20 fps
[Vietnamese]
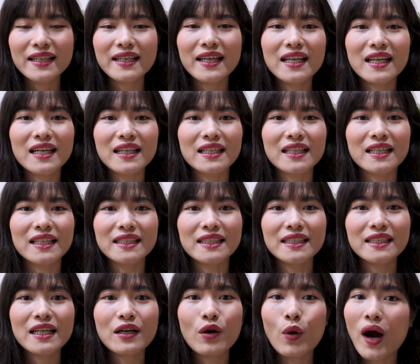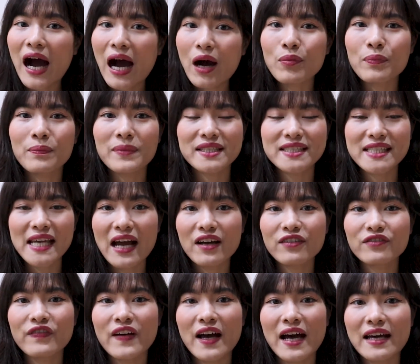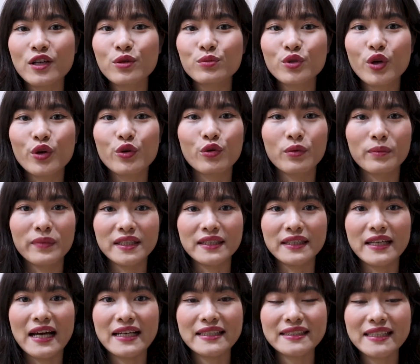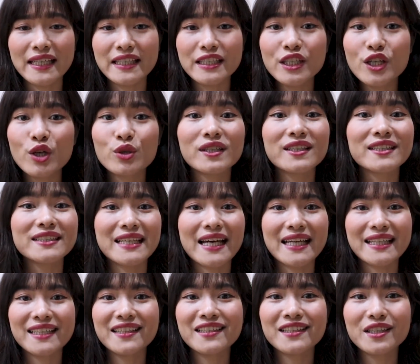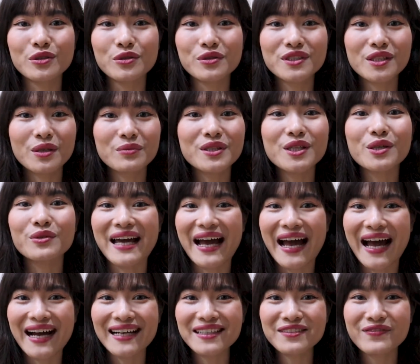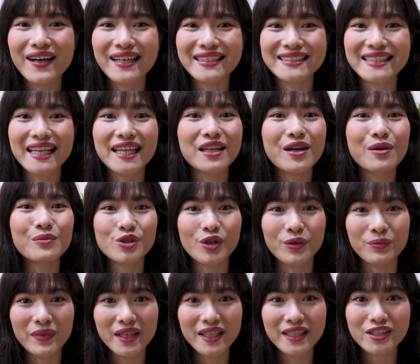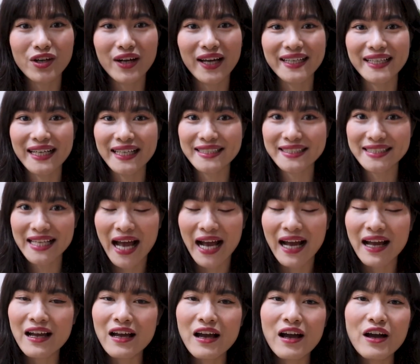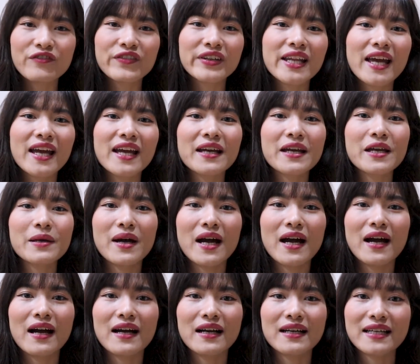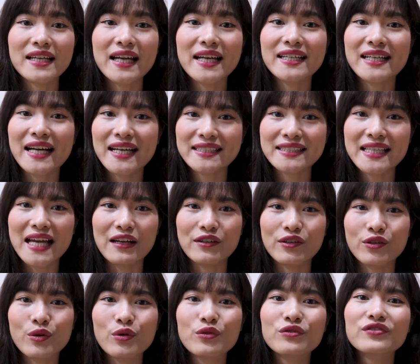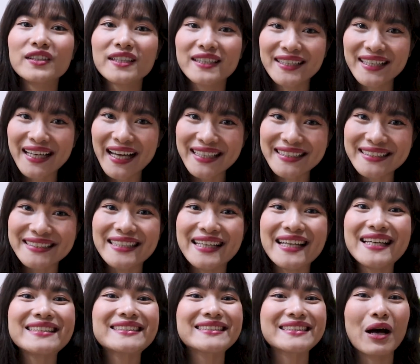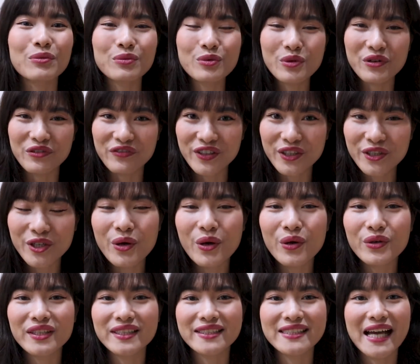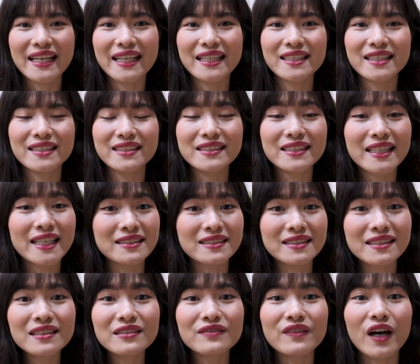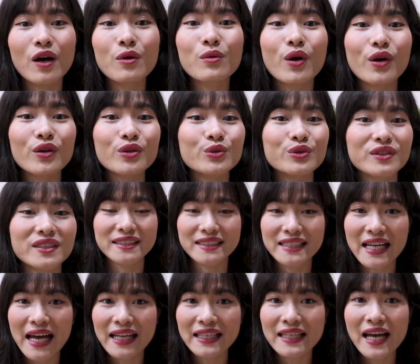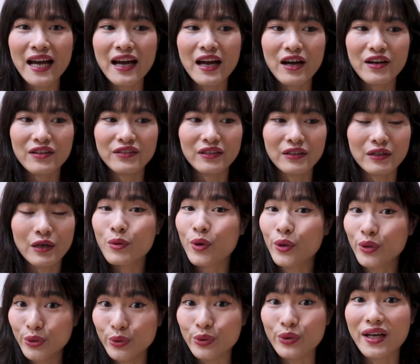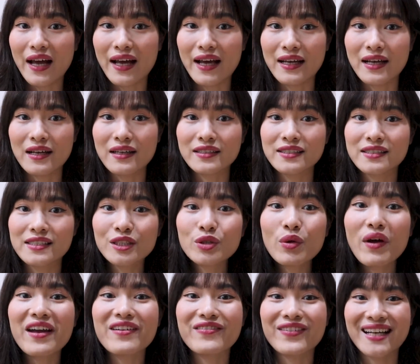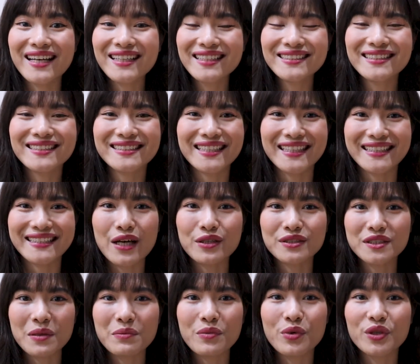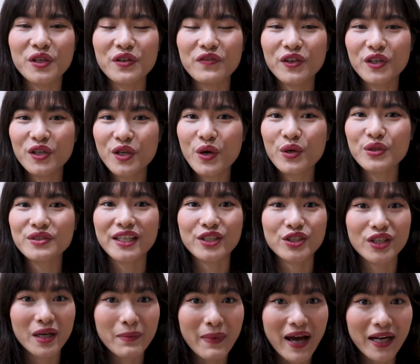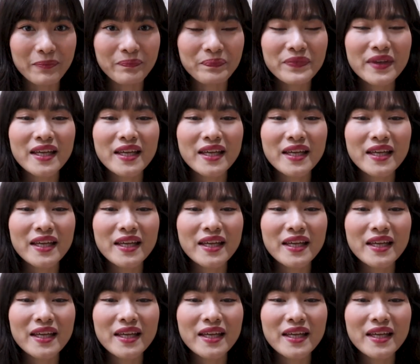Đây là cái khóa học mà Trang và đồng đội của mình đã dành nhiều thời gian nghiên cứu trong nhiều tháng và dày công chuẩn bị cho ngày khai giảng. Vì thế khi mà cái ngày khai giảng nó cùng với cái ngày lên sóng của video thì Trang đã gần như kiệt sức và không còn thời gian và không còn đủ cả trí tuệ và năng lượng để tạo ra một cái video dành cho các bạn.